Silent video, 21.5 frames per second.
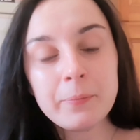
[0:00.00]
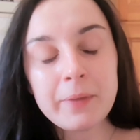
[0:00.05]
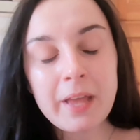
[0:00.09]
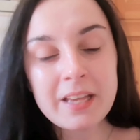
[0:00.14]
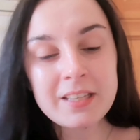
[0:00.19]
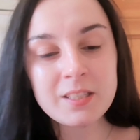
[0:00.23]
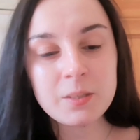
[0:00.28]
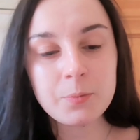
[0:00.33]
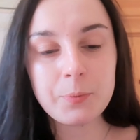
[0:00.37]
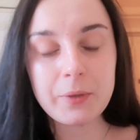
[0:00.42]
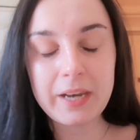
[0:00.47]
mi
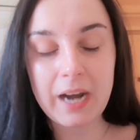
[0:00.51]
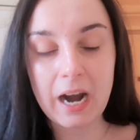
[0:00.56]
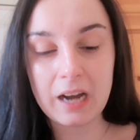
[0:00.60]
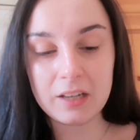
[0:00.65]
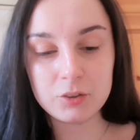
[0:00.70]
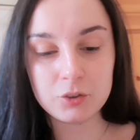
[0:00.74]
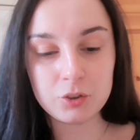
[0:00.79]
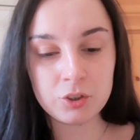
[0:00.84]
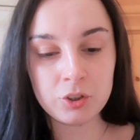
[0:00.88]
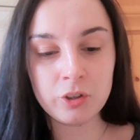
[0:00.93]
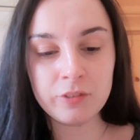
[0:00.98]
ha
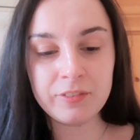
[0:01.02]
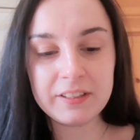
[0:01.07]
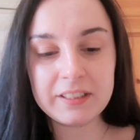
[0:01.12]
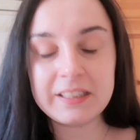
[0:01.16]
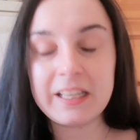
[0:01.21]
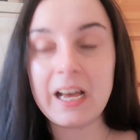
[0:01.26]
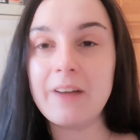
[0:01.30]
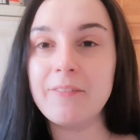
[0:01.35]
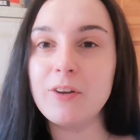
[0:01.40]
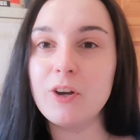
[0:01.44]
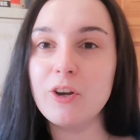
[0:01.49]
ispirato
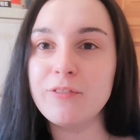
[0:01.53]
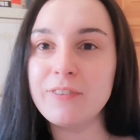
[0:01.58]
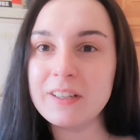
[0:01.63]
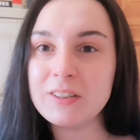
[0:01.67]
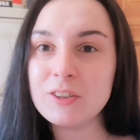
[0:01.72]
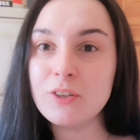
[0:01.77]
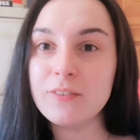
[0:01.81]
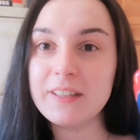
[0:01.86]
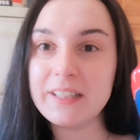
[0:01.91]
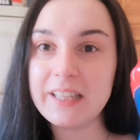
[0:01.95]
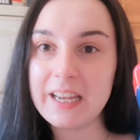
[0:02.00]
novità ve l'ho
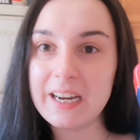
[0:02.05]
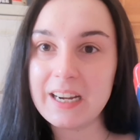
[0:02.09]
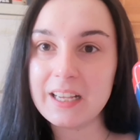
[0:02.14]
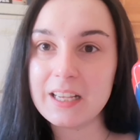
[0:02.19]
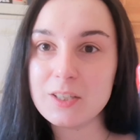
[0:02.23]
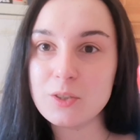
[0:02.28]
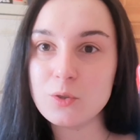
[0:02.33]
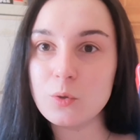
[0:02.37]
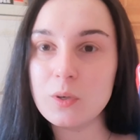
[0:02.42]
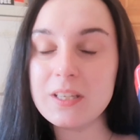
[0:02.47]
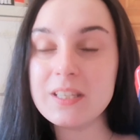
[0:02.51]
fatto vedere
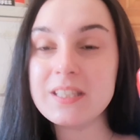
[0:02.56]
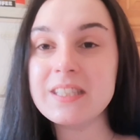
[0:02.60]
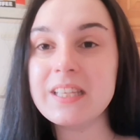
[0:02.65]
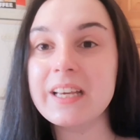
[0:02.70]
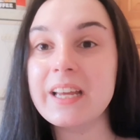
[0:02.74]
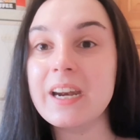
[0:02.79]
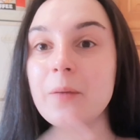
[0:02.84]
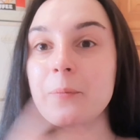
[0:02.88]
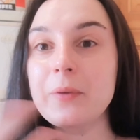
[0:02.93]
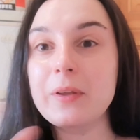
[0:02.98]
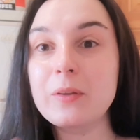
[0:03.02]
anche su
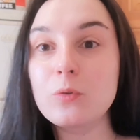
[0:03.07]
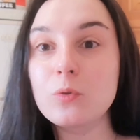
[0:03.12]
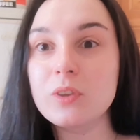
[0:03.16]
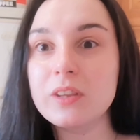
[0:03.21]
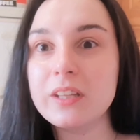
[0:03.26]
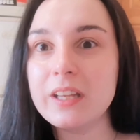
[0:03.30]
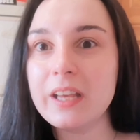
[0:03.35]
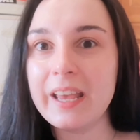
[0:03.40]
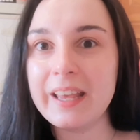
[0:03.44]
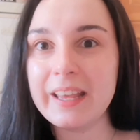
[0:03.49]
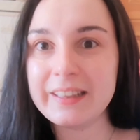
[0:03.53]
Instagram e,
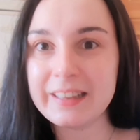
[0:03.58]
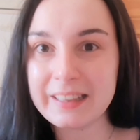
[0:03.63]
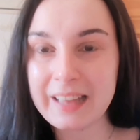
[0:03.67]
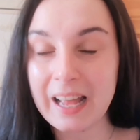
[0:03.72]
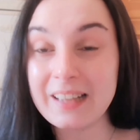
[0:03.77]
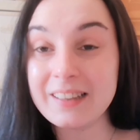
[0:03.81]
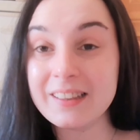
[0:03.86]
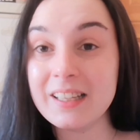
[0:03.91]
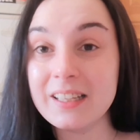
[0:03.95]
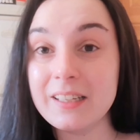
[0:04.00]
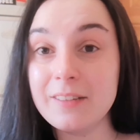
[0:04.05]
tutti, e
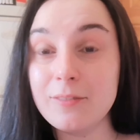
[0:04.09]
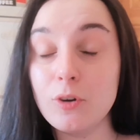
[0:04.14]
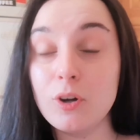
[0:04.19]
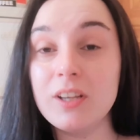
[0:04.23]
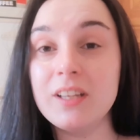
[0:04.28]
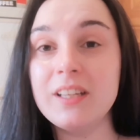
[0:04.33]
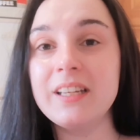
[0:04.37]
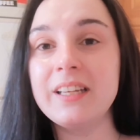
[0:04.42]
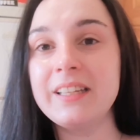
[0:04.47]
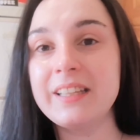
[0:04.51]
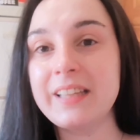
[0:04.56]
tante di
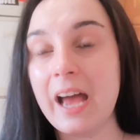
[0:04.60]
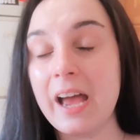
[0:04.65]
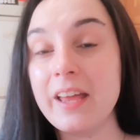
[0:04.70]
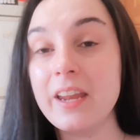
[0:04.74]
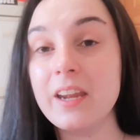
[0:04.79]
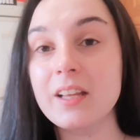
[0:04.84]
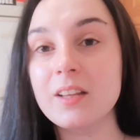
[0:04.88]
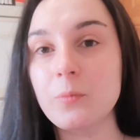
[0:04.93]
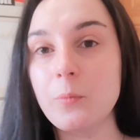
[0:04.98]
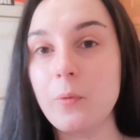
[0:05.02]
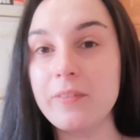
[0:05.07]
voi in
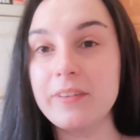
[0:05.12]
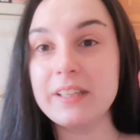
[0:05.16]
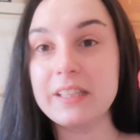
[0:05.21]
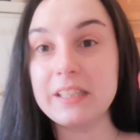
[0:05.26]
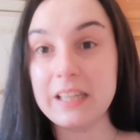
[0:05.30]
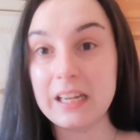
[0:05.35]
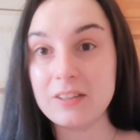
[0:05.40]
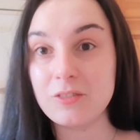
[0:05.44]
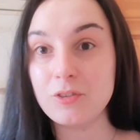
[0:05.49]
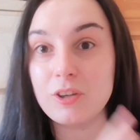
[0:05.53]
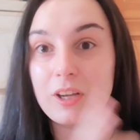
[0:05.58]
direct mi
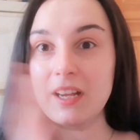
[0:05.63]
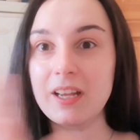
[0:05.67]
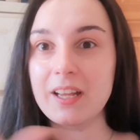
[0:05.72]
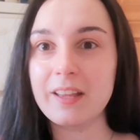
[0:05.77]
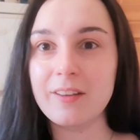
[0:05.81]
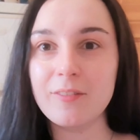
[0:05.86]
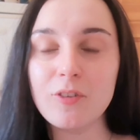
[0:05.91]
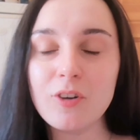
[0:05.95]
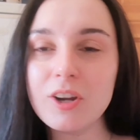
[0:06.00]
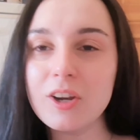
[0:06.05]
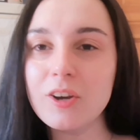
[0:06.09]
avete detto che
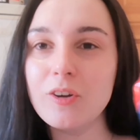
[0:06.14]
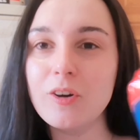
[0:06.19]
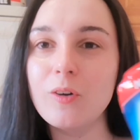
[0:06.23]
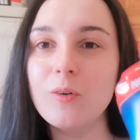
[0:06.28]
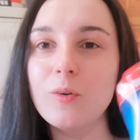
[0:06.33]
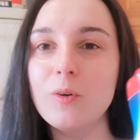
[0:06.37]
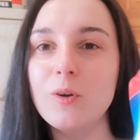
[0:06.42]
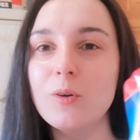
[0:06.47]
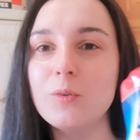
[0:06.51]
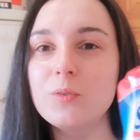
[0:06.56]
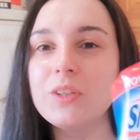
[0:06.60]
anche voi
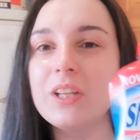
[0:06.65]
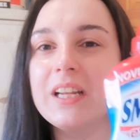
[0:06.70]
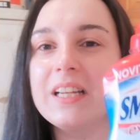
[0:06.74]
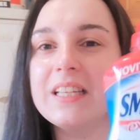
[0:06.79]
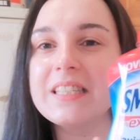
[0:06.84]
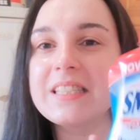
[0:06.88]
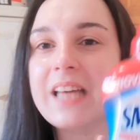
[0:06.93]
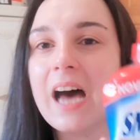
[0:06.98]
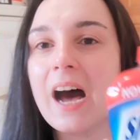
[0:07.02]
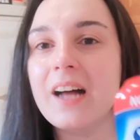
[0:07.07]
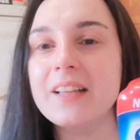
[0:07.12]
lo, lo
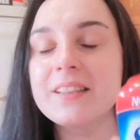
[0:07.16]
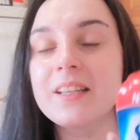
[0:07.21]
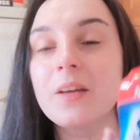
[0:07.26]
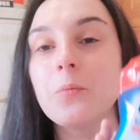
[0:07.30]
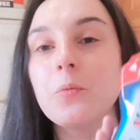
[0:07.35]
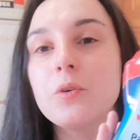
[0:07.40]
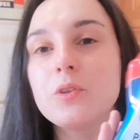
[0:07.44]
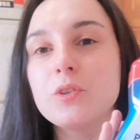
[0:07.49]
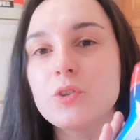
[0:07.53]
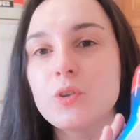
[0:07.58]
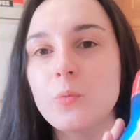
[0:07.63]
utilizzate
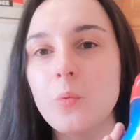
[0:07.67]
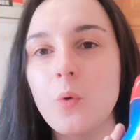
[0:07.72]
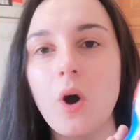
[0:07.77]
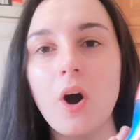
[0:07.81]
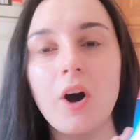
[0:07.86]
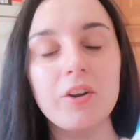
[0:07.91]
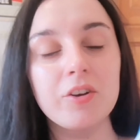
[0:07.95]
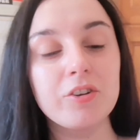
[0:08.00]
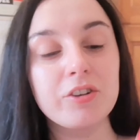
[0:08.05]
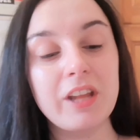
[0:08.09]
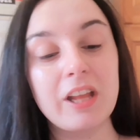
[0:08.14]
molto
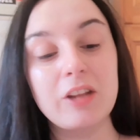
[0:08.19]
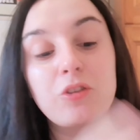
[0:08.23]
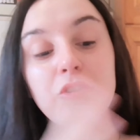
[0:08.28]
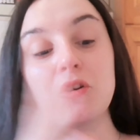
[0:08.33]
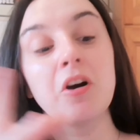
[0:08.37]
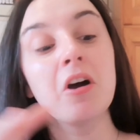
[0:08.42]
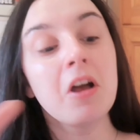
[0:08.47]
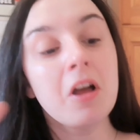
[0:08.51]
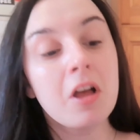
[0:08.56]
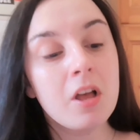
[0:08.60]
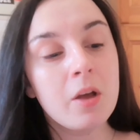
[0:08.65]
buono ho
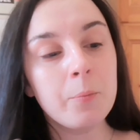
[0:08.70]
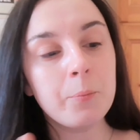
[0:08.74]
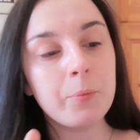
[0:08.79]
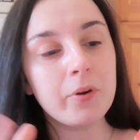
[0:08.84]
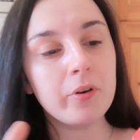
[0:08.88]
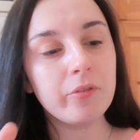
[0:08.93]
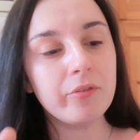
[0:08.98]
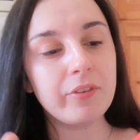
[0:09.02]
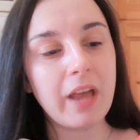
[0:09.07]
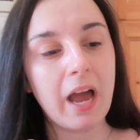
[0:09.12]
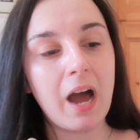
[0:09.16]
detto
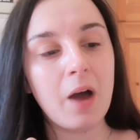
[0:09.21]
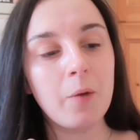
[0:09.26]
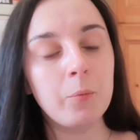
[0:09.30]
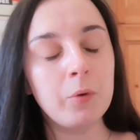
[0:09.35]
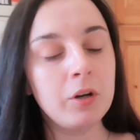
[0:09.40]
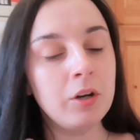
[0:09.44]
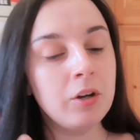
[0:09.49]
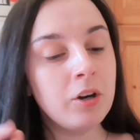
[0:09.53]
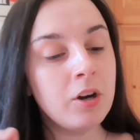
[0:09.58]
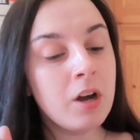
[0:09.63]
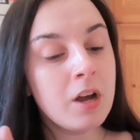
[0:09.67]

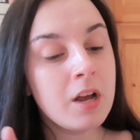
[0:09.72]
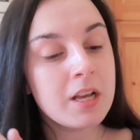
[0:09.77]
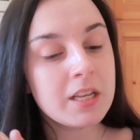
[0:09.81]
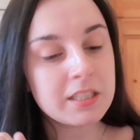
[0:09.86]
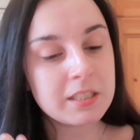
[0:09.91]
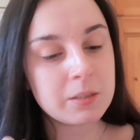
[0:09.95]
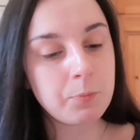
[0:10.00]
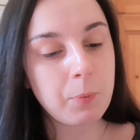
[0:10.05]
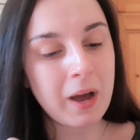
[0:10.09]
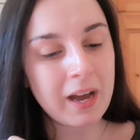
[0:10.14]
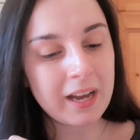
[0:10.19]
proviamolo
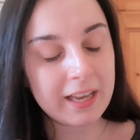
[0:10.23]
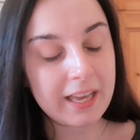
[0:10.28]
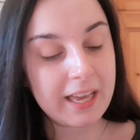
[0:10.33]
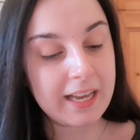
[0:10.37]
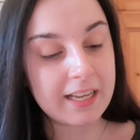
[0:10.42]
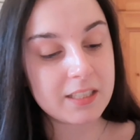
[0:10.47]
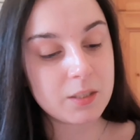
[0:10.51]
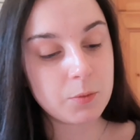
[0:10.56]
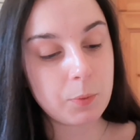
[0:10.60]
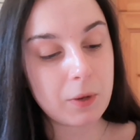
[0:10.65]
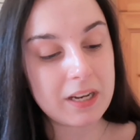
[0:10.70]
Spac
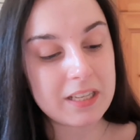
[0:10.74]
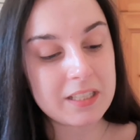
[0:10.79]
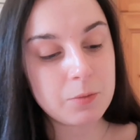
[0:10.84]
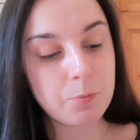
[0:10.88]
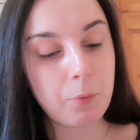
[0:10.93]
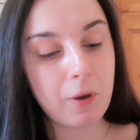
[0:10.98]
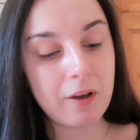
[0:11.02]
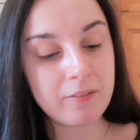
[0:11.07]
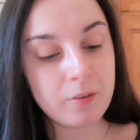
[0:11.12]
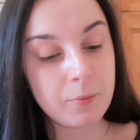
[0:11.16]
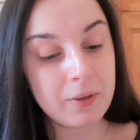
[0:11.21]
Express
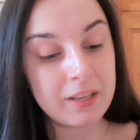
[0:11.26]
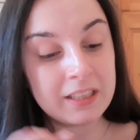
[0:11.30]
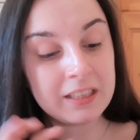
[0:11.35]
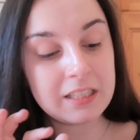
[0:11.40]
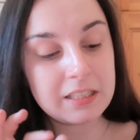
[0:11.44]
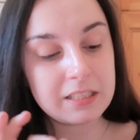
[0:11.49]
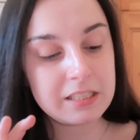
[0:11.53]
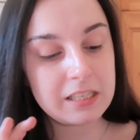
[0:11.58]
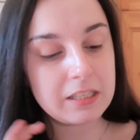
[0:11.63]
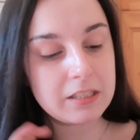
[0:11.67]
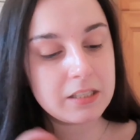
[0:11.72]

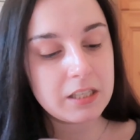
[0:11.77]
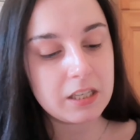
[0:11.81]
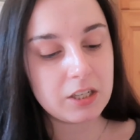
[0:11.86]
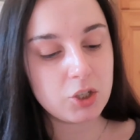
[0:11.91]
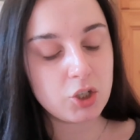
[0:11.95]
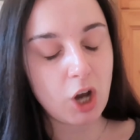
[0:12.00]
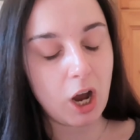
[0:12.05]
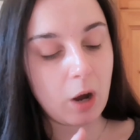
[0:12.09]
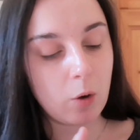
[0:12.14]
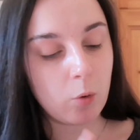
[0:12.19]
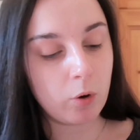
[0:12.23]
pavimenti senza
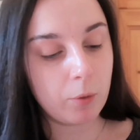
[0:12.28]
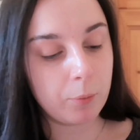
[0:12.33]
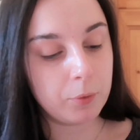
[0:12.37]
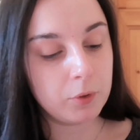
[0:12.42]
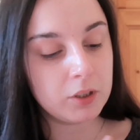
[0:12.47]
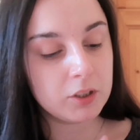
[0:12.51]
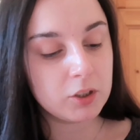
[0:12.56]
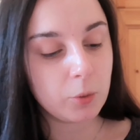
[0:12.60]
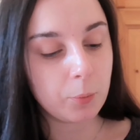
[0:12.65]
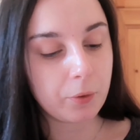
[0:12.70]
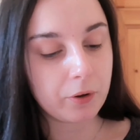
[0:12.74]
risciacquo
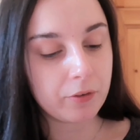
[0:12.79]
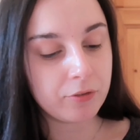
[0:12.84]
pulito